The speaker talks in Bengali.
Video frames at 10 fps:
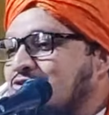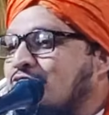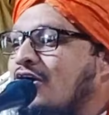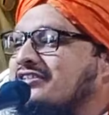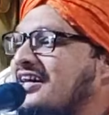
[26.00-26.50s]
কিন্তু
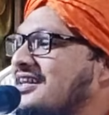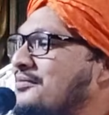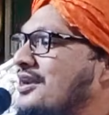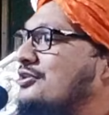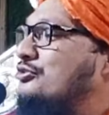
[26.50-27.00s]
কথাটা
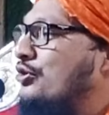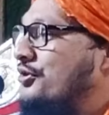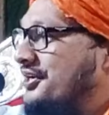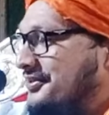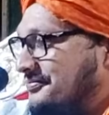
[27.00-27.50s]
বলা
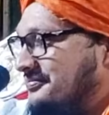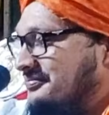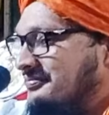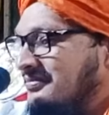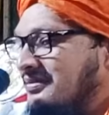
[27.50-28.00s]
তৌহিন
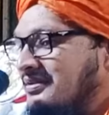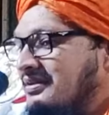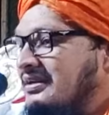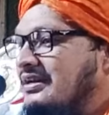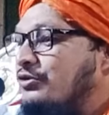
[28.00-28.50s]

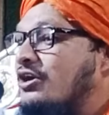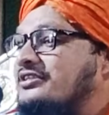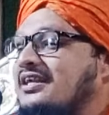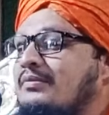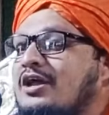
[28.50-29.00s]

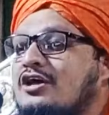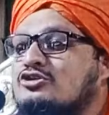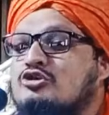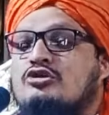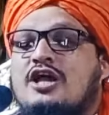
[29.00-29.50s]
কথাটা বলা
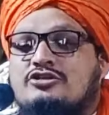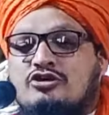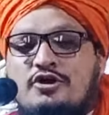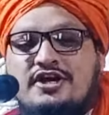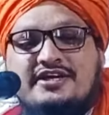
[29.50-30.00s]
রসুল্লাহ
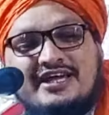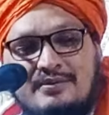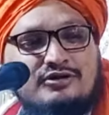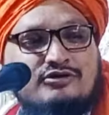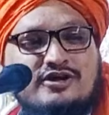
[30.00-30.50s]
তহিন
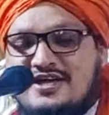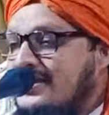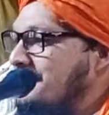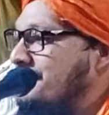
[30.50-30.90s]
কেমন করে